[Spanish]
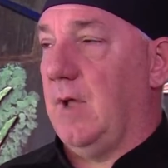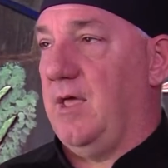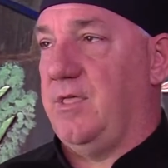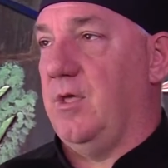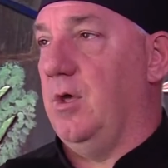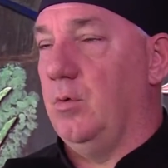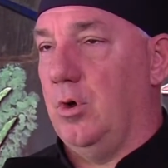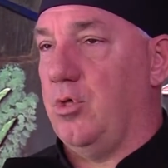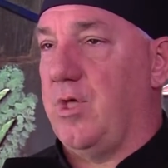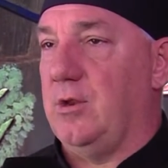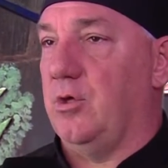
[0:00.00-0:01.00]
hace
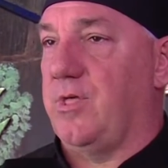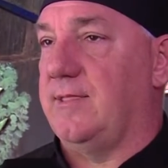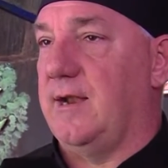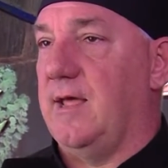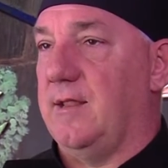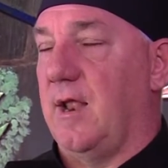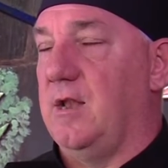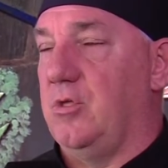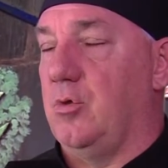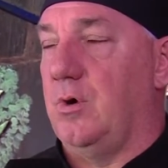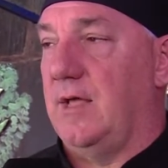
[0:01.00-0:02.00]
unos años atrás
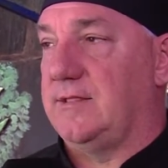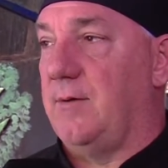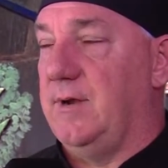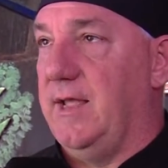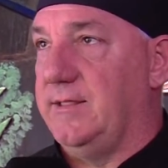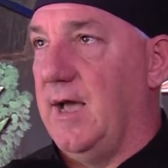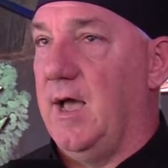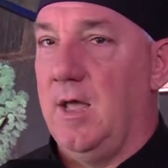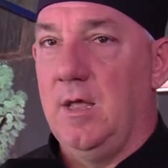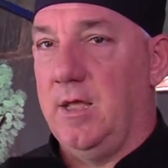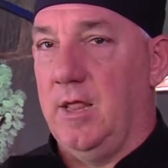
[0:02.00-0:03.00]
realizó una tableta
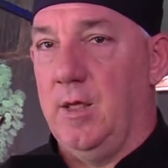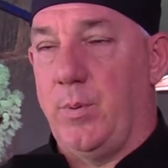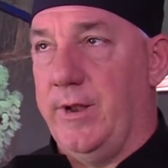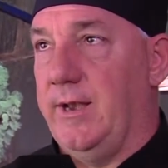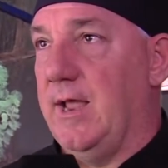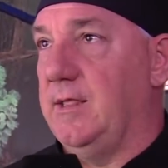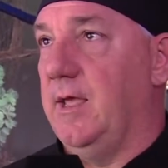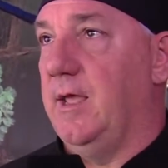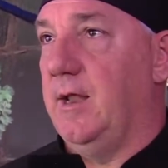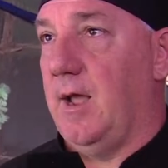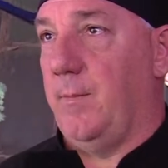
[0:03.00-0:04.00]
que después
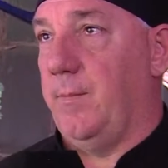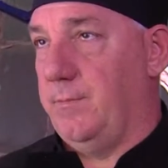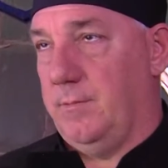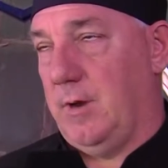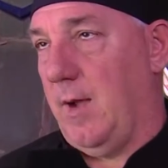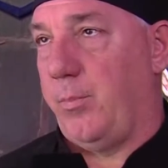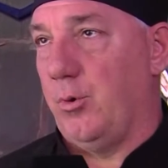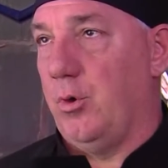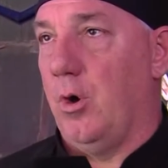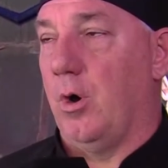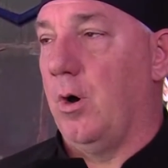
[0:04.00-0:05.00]
nadie la,
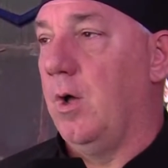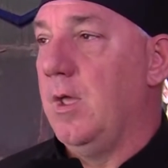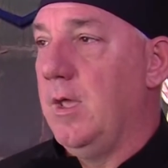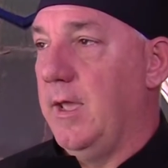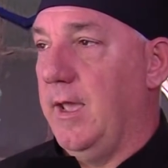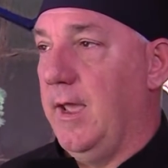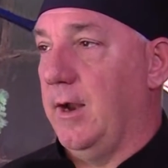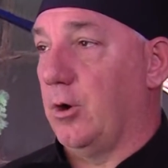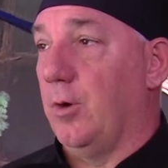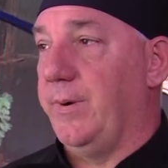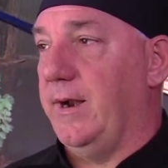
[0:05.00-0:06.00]
pudo eh,
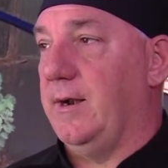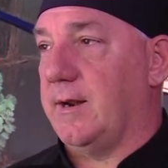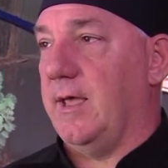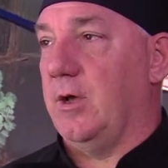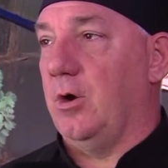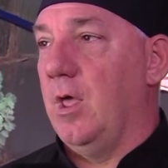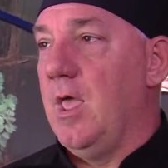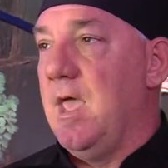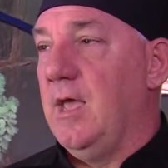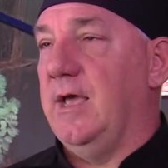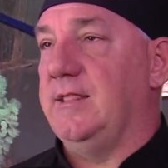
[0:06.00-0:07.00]
romper el récord,
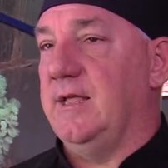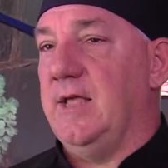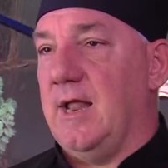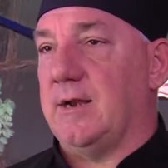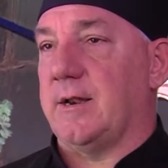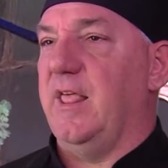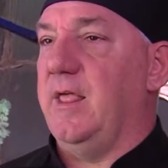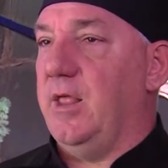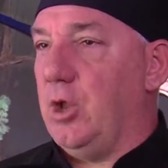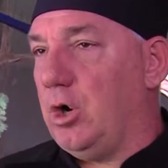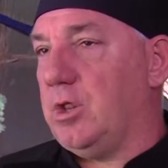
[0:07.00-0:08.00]
que tenía
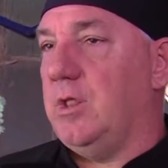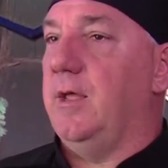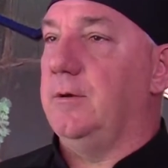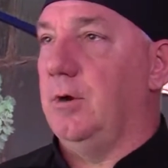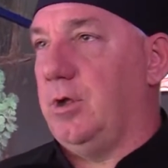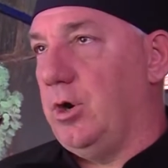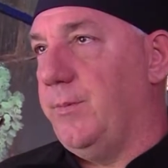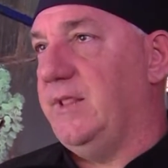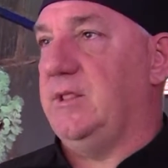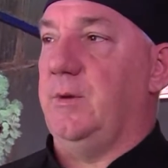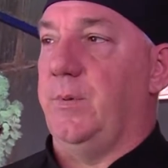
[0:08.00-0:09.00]
alrededor de, no quiero
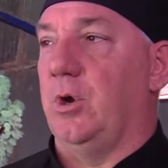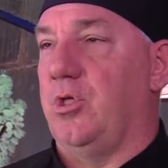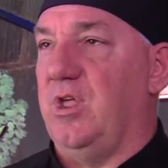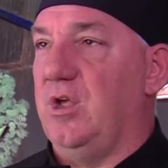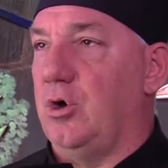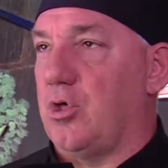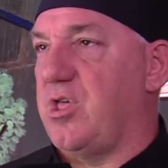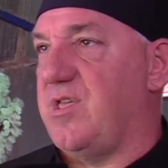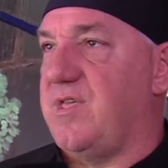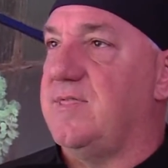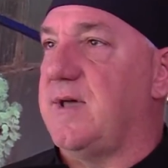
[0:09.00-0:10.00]
mentir, pero
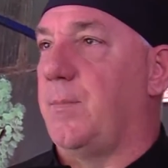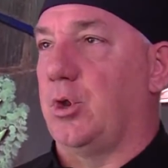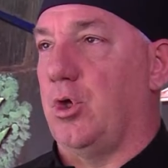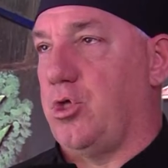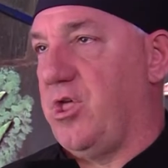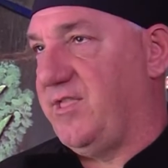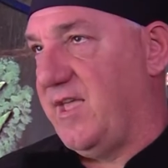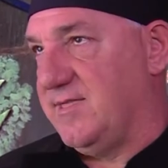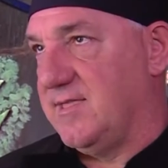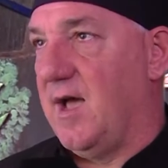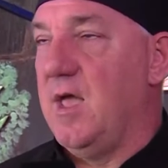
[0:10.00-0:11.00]
5,60 por
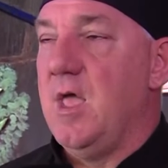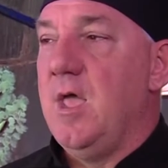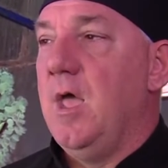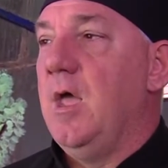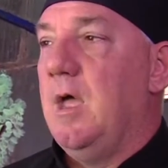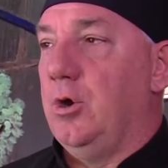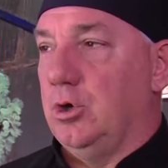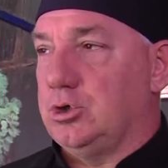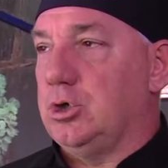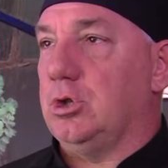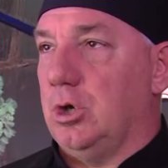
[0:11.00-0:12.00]
2,70.
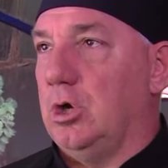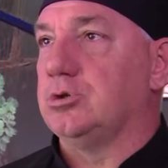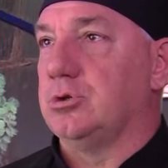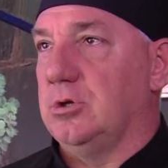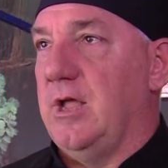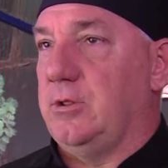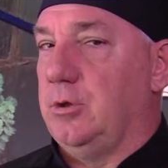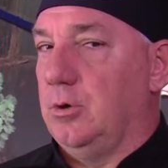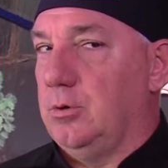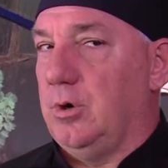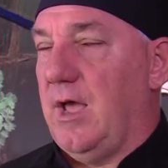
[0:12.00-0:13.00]
Nosotros, la
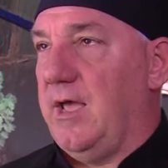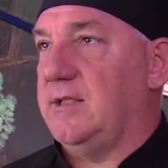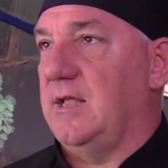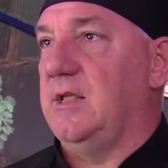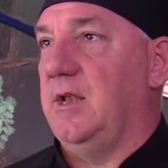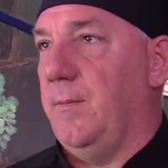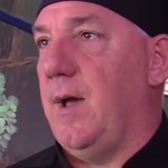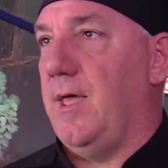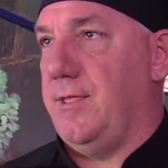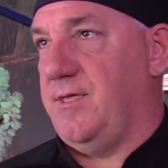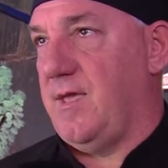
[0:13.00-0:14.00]
estructura esta tiene
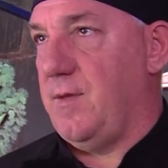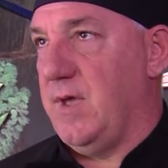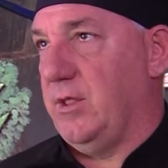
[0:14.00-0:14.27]
más de 6